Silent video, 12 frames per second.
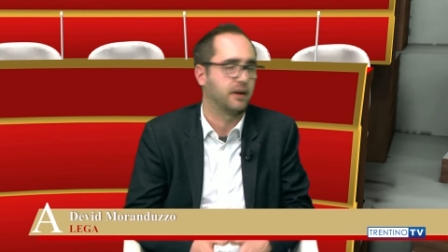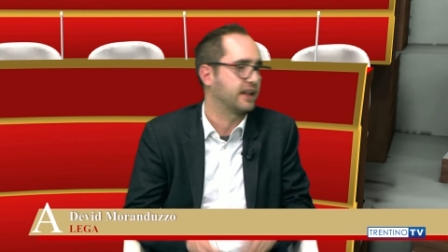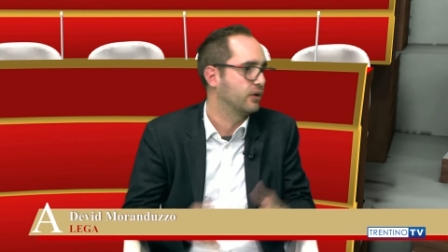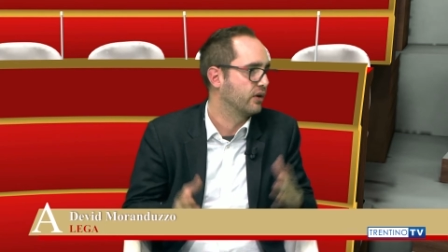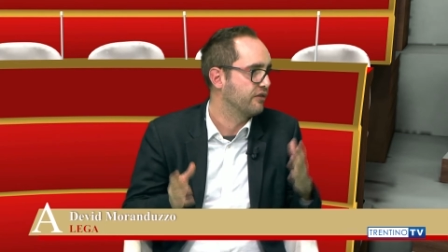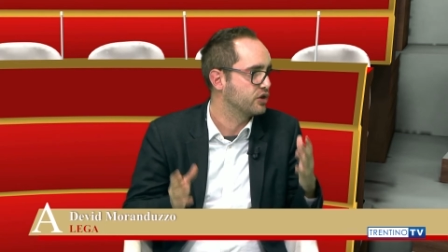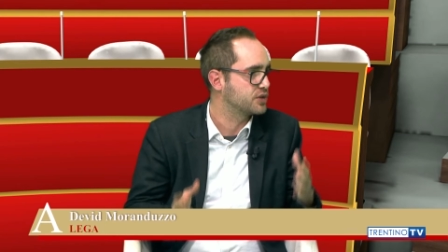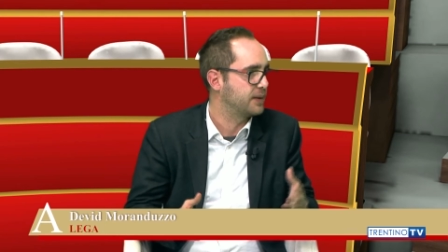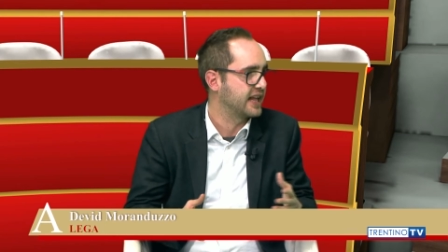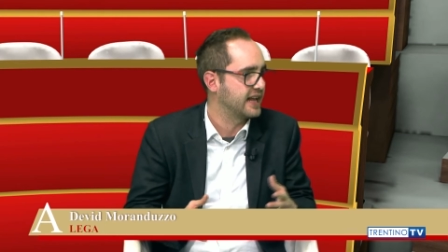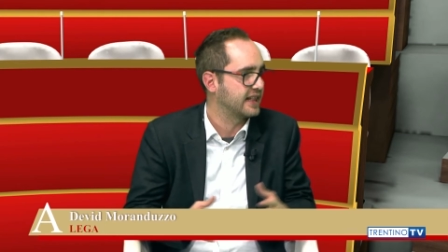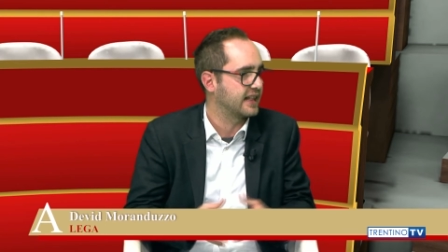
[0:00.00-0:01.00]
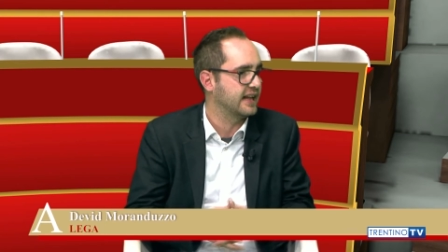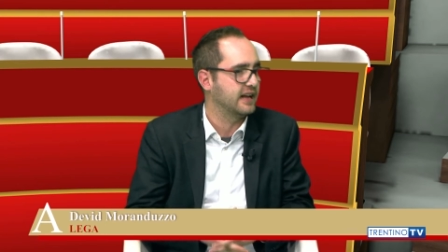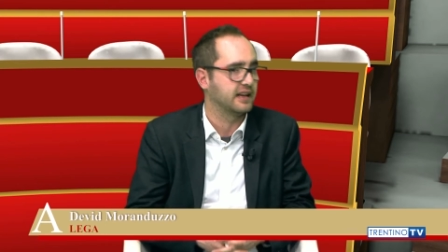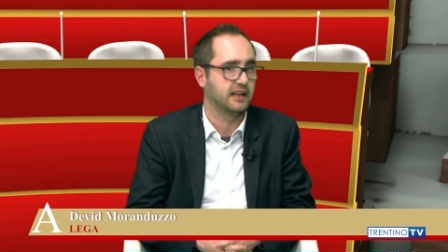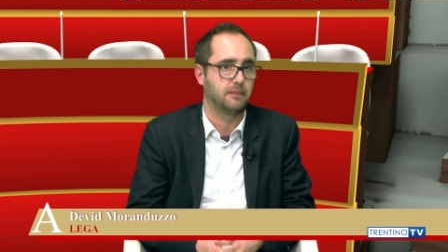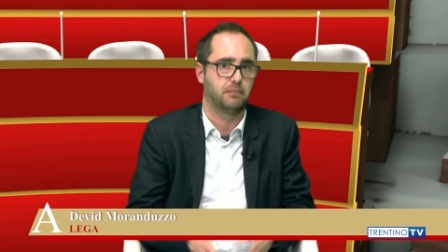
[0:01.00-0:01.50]
perché non avevo
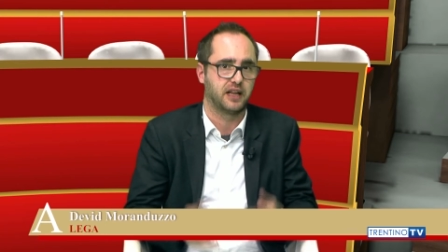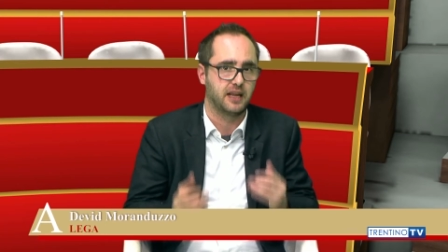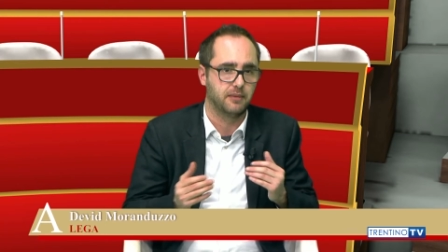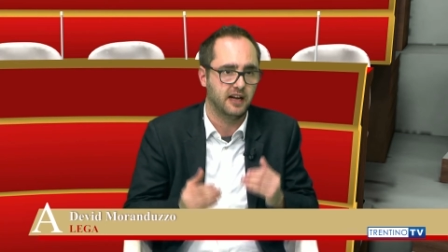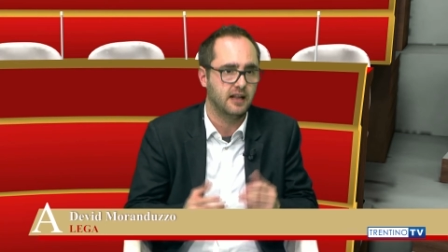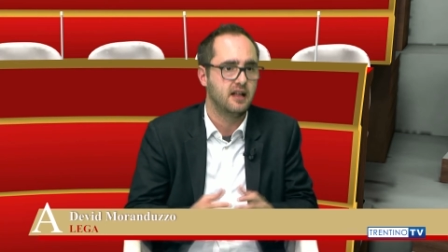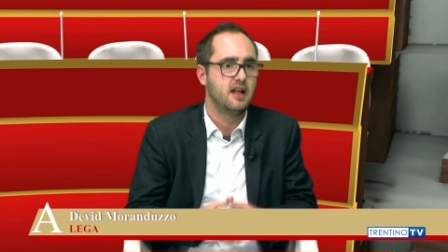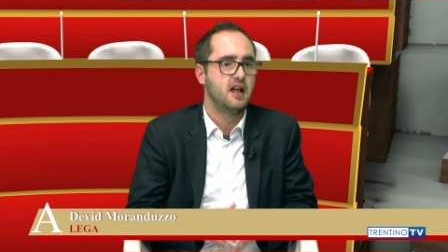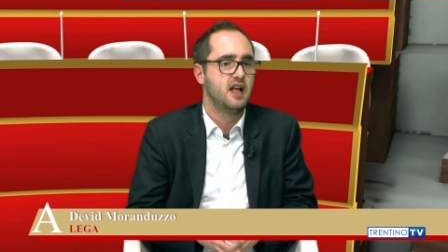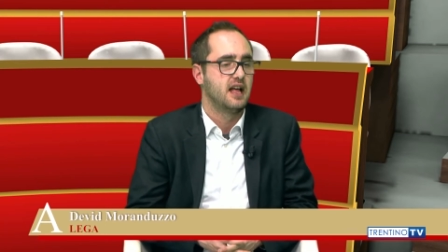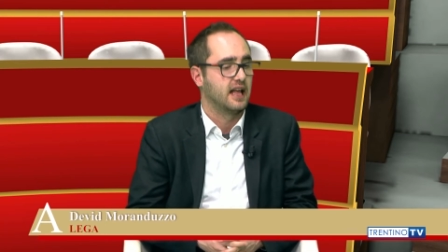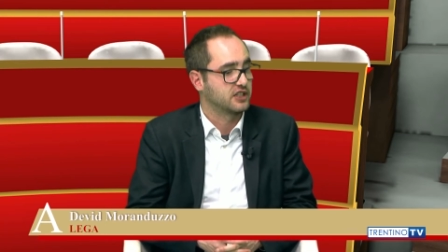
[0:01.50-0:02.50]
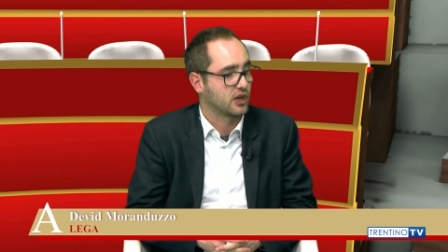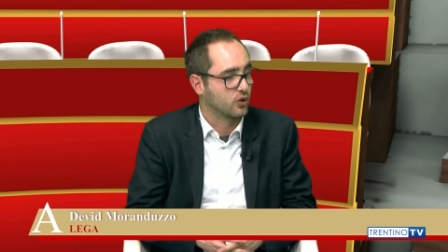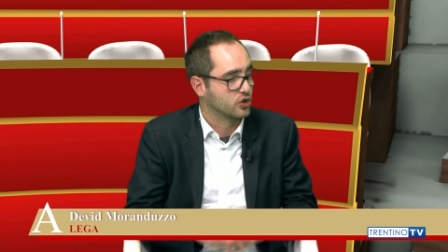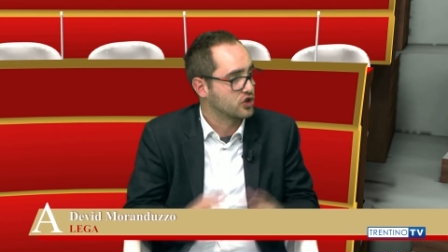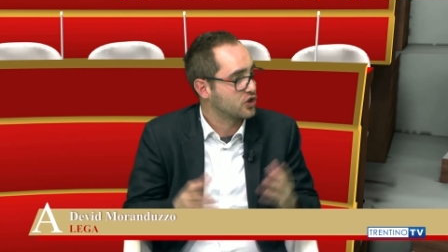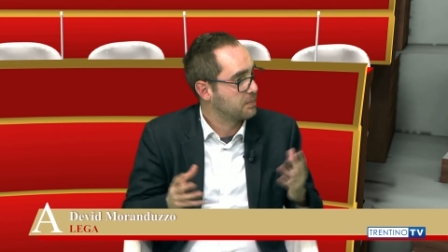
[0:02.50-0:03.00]
esperienza prima, è
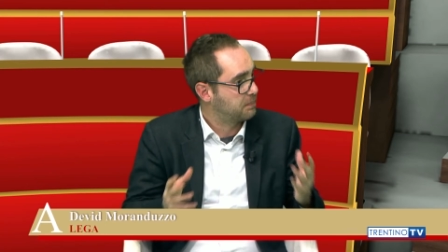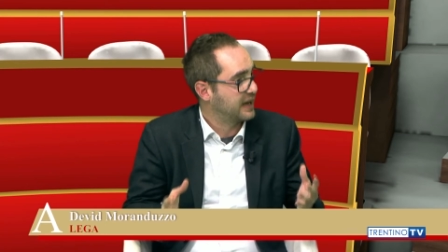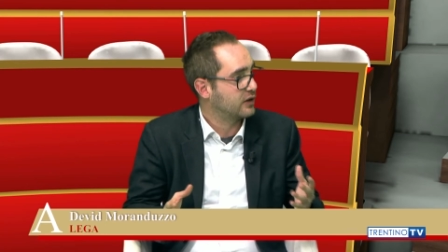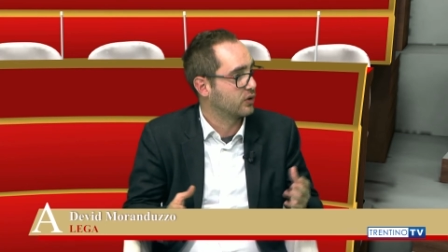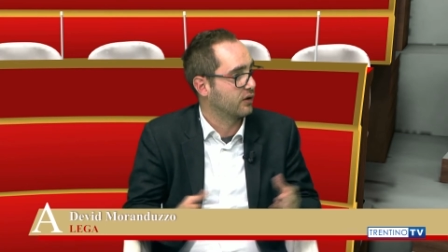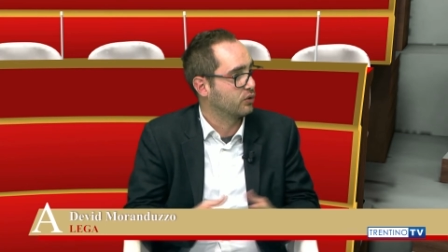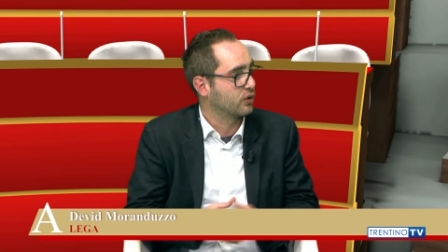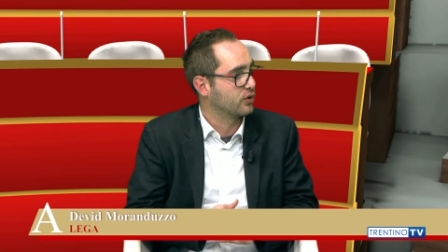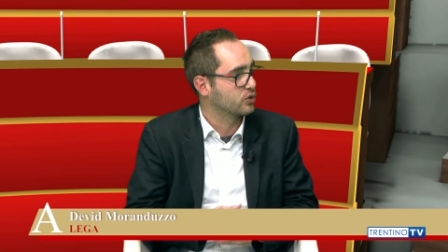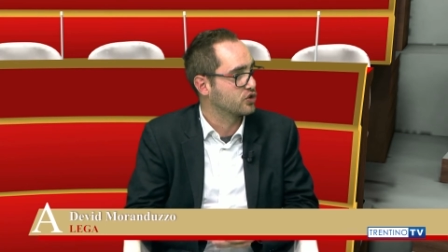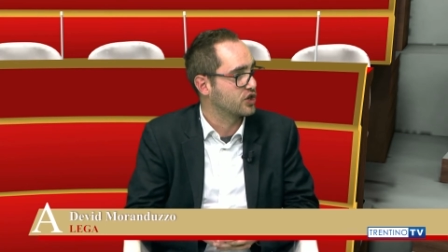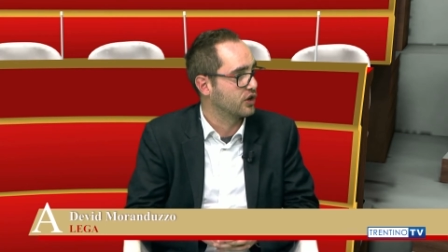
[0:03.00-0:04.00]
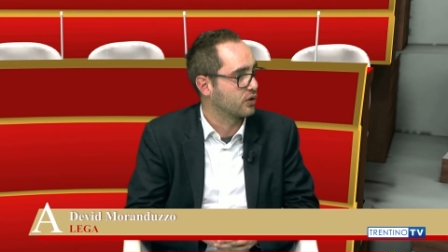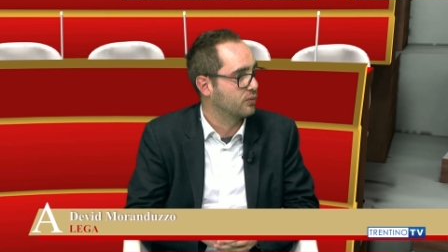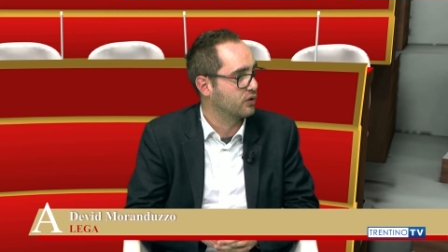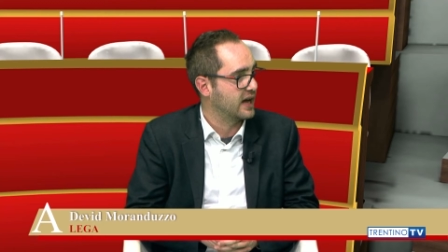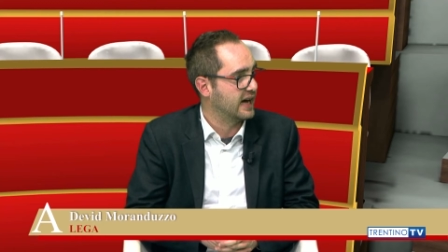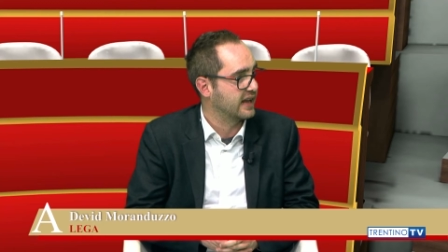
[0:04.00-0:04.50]
stato lo stesso impatto che ho avuto in Consiglio
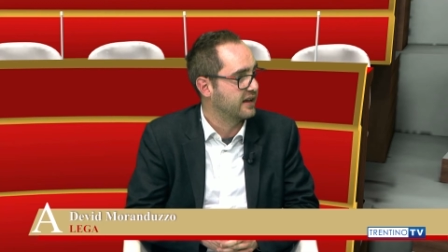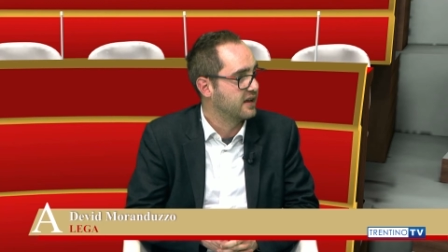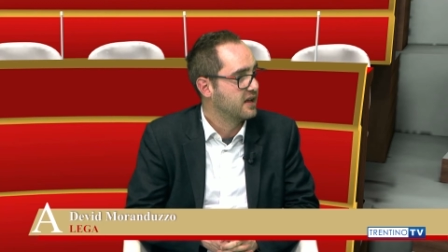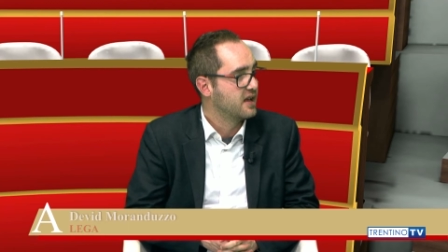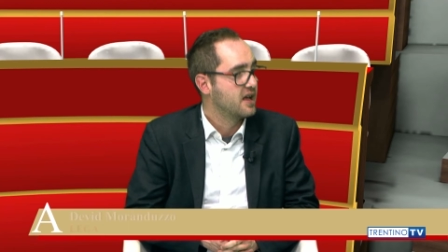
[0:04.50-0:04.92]
Comunale.